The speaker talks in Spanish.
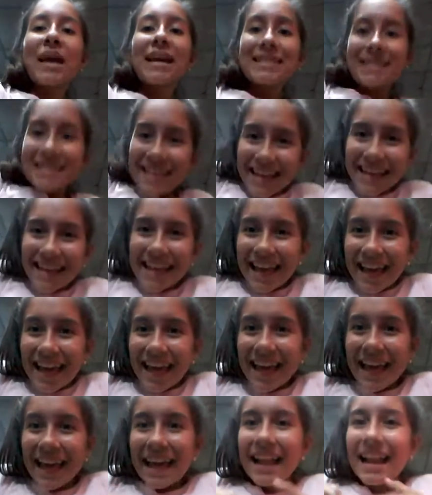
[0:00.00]
Sé
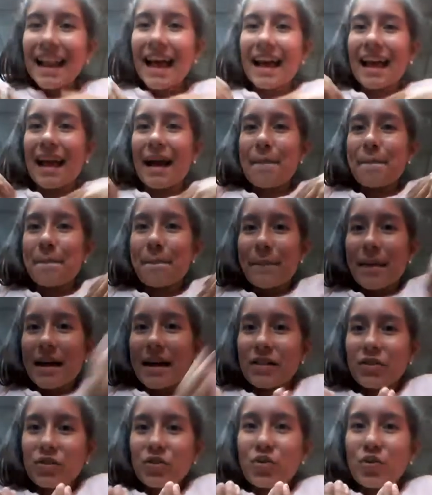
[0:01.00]
que el
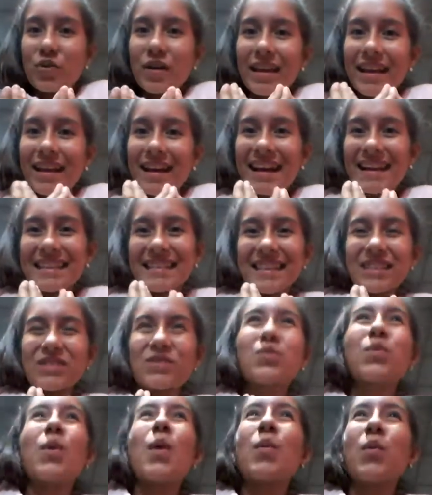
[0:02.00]
acampando en casa
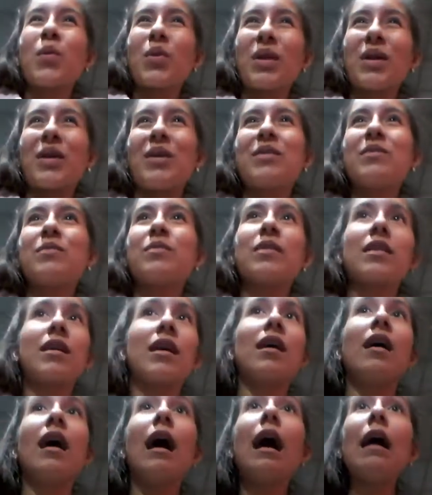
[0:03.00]
estuvo aburrido
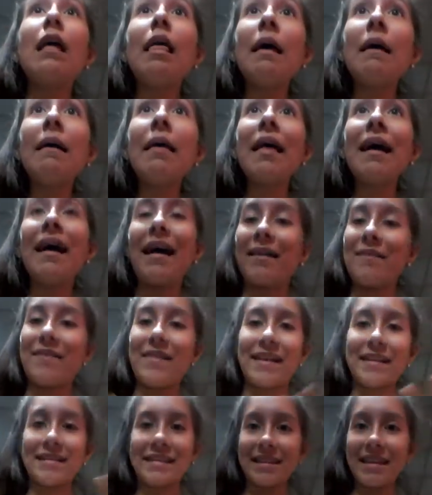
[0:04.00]
porque
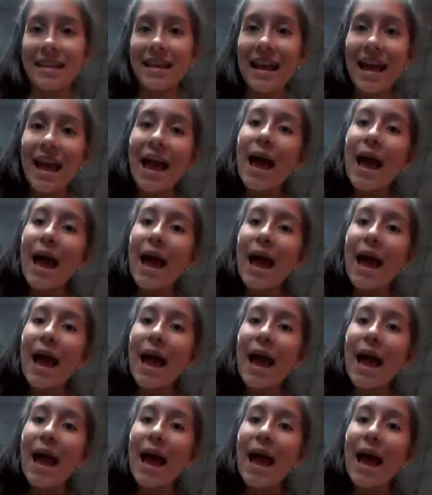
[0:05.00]
habla así.